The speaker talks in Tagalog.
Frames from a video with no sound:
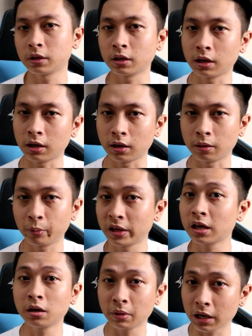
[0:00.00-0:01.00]
na
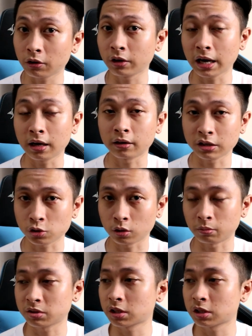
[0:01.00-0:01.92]
pwede ka na magkaroon ng result.